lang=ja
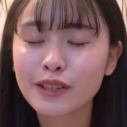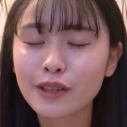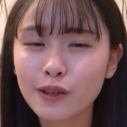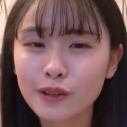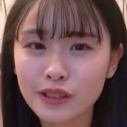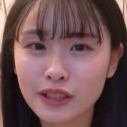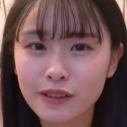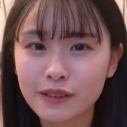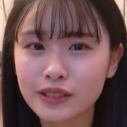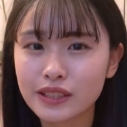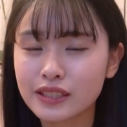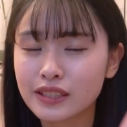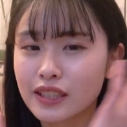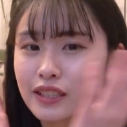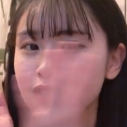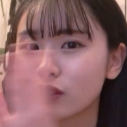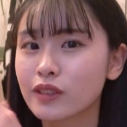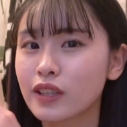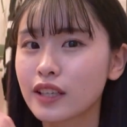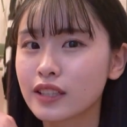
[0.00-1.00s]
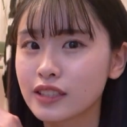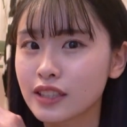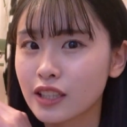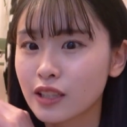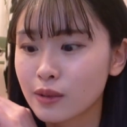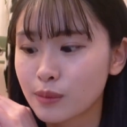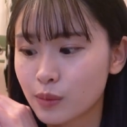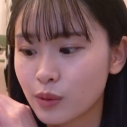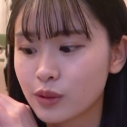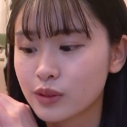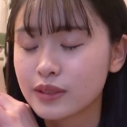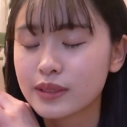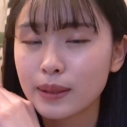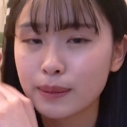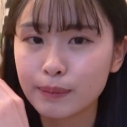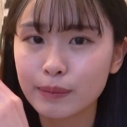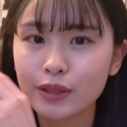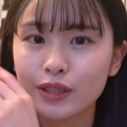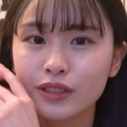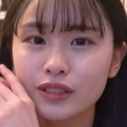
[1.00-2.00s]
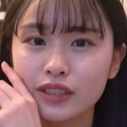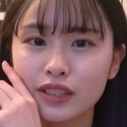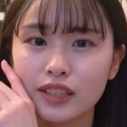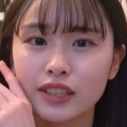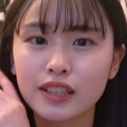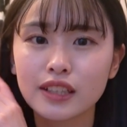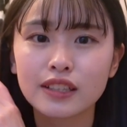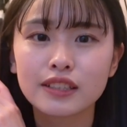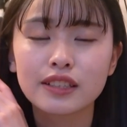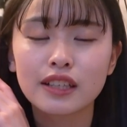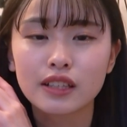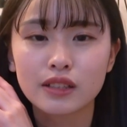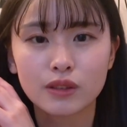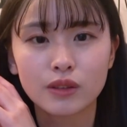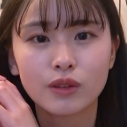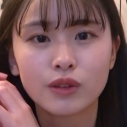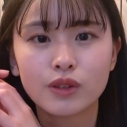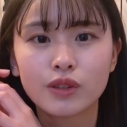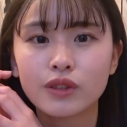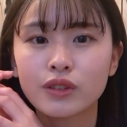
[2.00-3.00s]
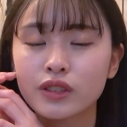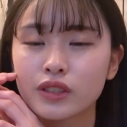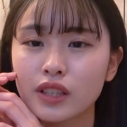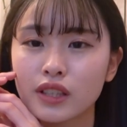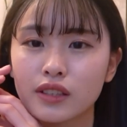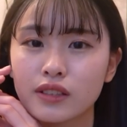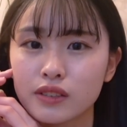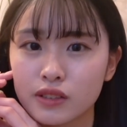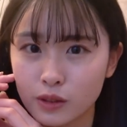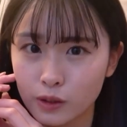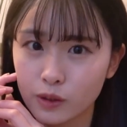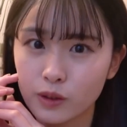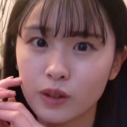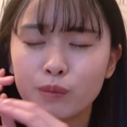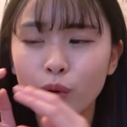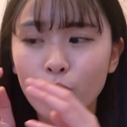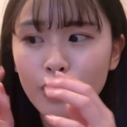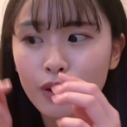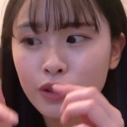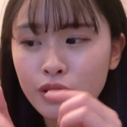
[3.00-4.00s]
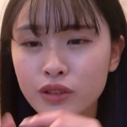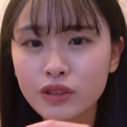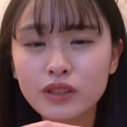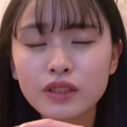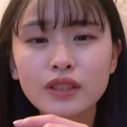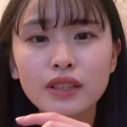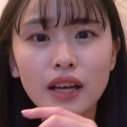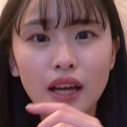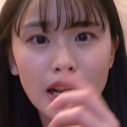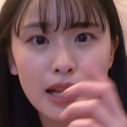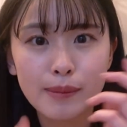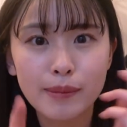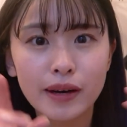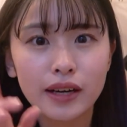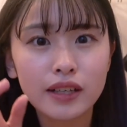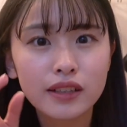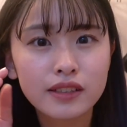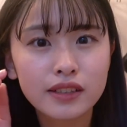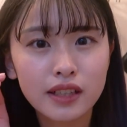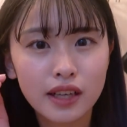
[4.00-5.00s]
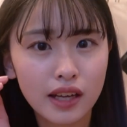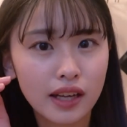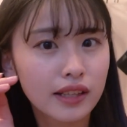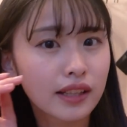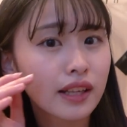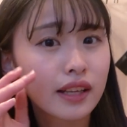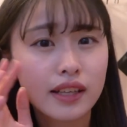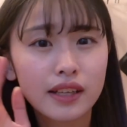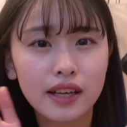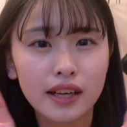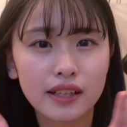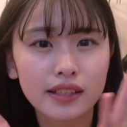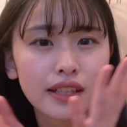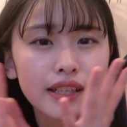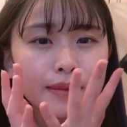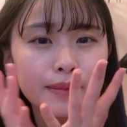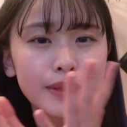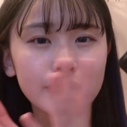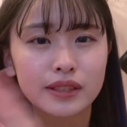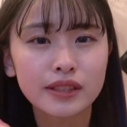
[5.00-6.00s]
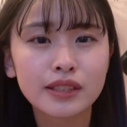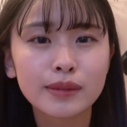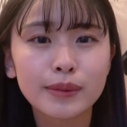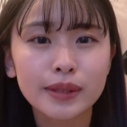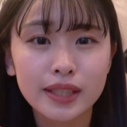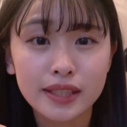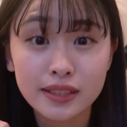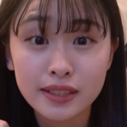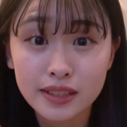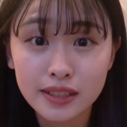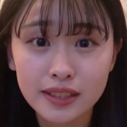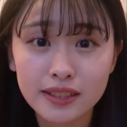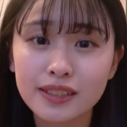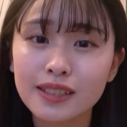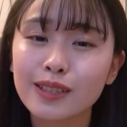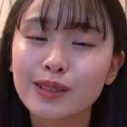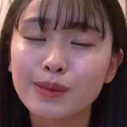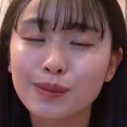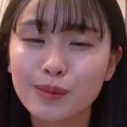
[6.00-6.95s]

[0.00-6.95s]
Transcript: 今日ね私が紹介したのも全部シーンさんのお洋服なんですよもう靴からバッグから何から何まで全てシーンさん